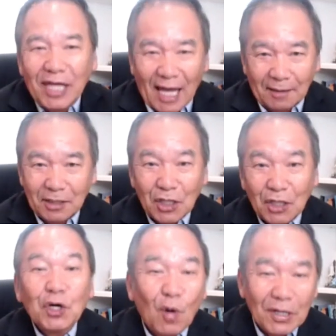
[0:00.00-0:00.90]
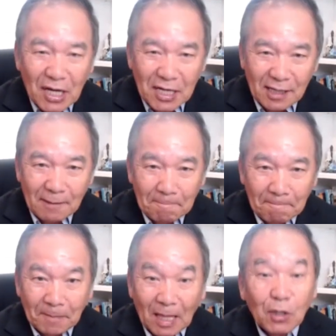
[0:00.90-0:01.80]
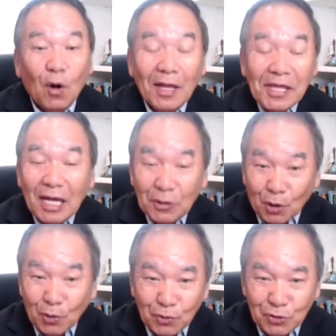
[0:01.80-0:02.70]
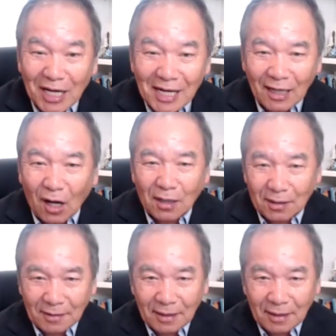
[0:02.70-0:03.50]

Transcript: kiện chỉ quan chê cho hắn nhẹ rồi yêu chế này nó rồi